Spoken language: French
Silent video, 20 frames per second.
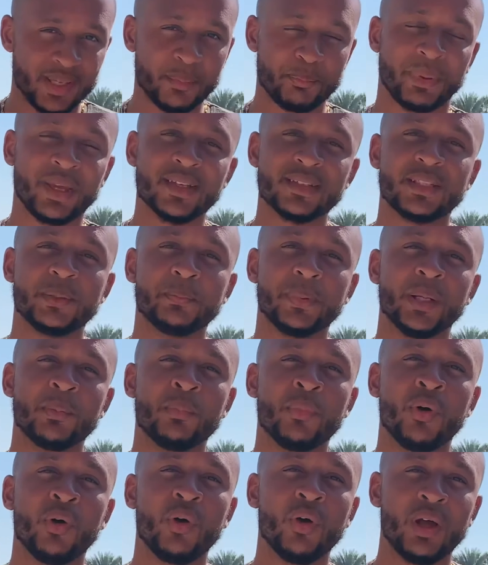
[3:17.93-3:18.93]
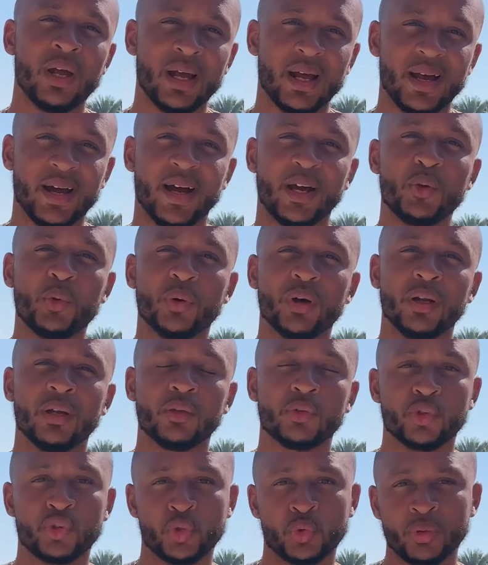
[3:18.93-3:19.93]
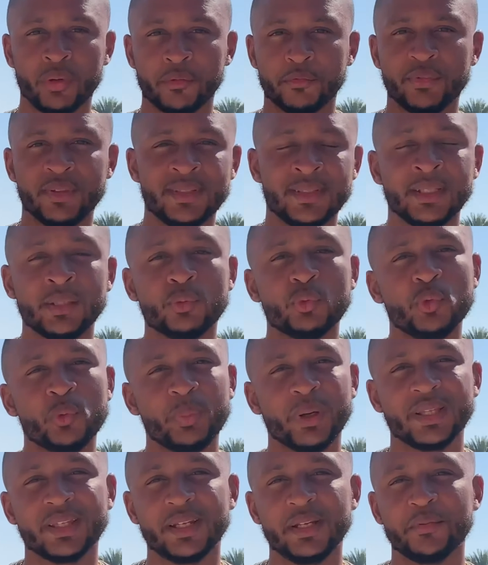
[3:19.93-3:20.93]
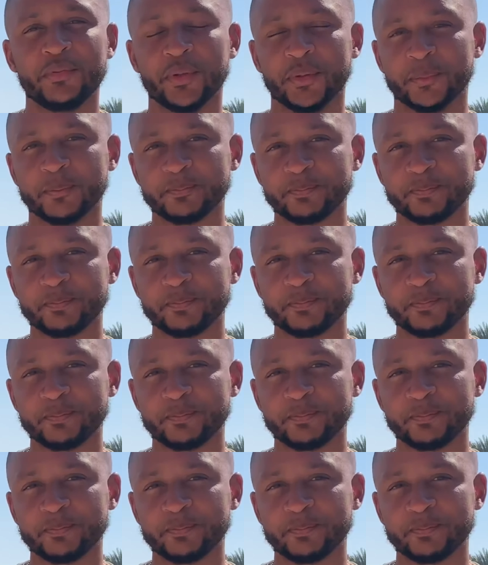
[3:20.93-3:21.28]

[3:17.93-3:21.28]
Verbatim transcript: principalement à l'oral, que ce soit en physique ou par téléphone.